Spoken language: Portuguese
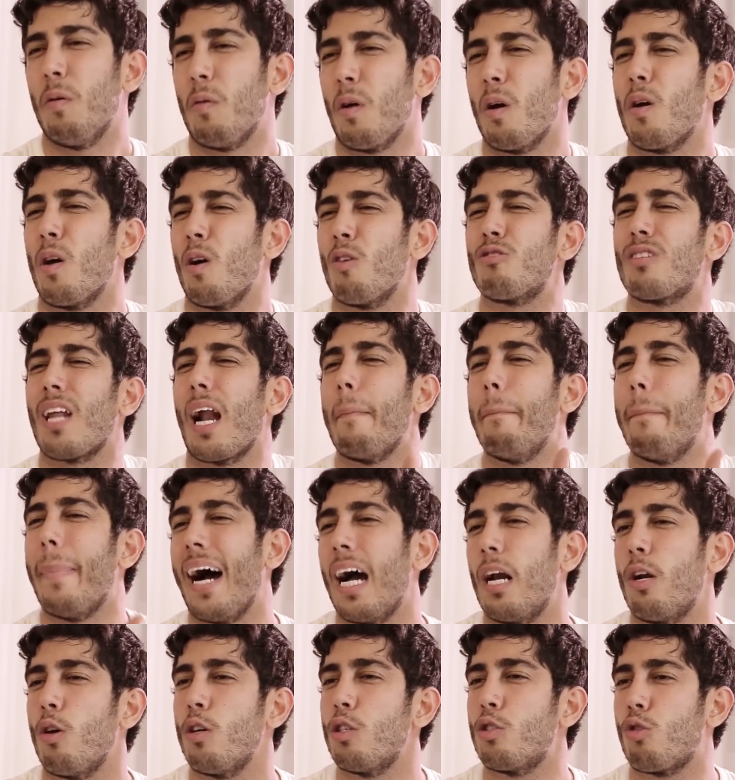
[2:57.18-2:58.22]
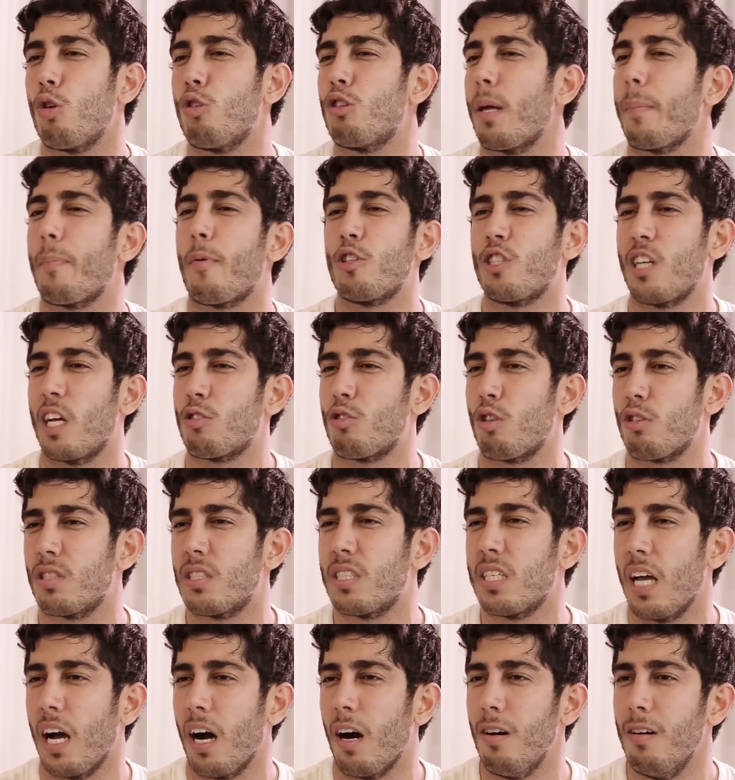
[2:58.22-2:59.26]
Meu, eu, eu, trabalho, eu estudo, tem projeto
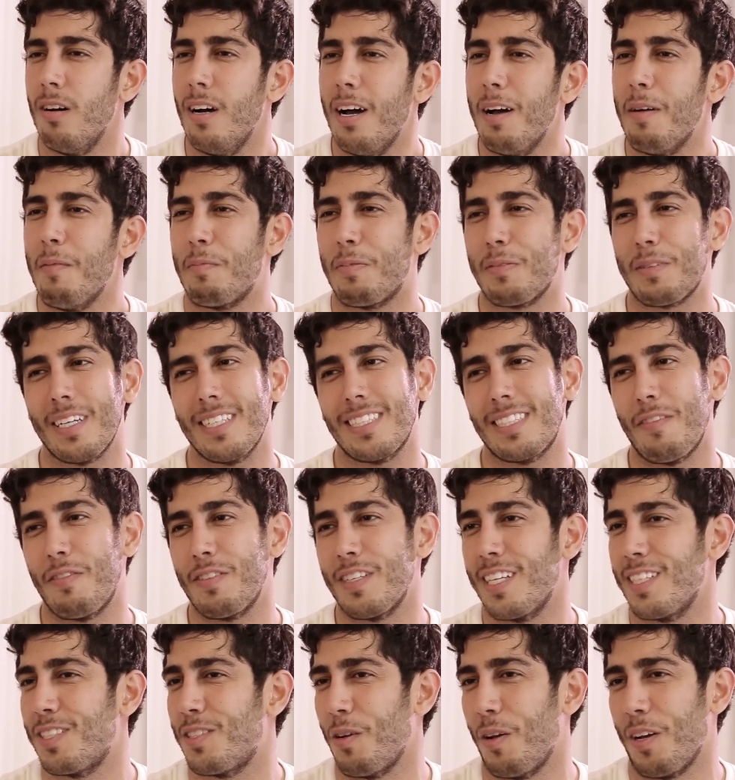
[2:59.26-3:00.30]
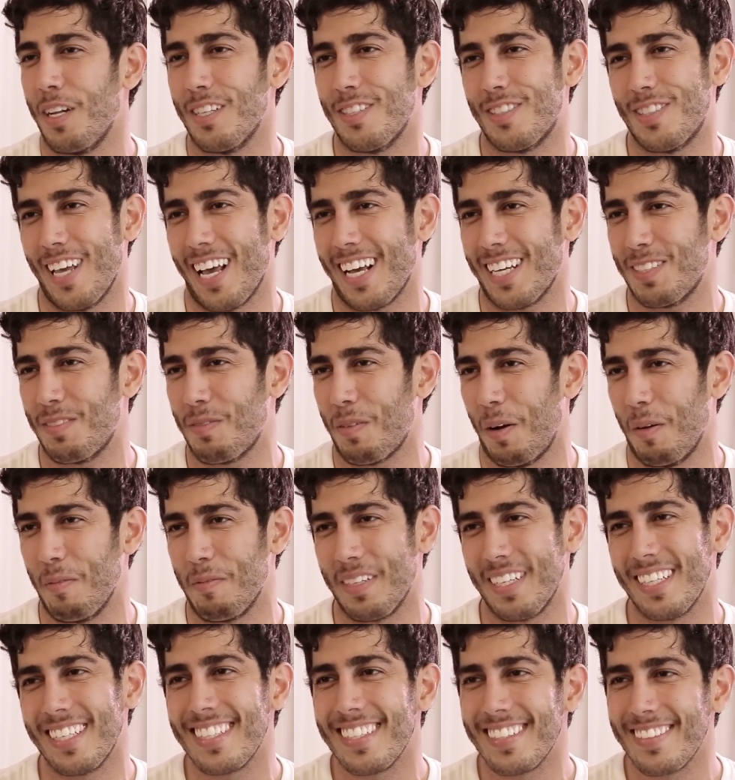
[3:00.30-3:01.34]
social. Por que você tá fazendo esse olhinho sexy pra
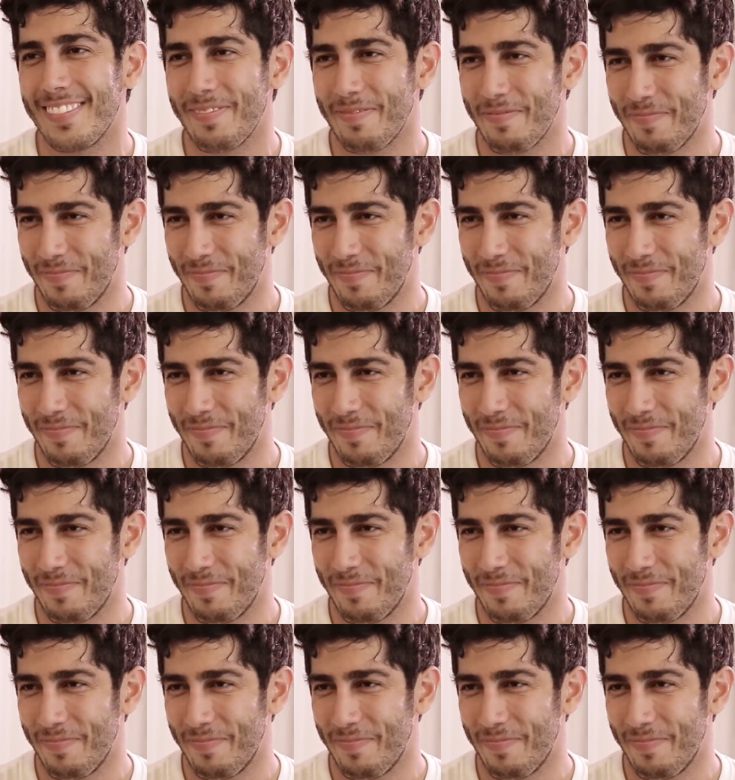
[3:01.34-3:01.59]
mim?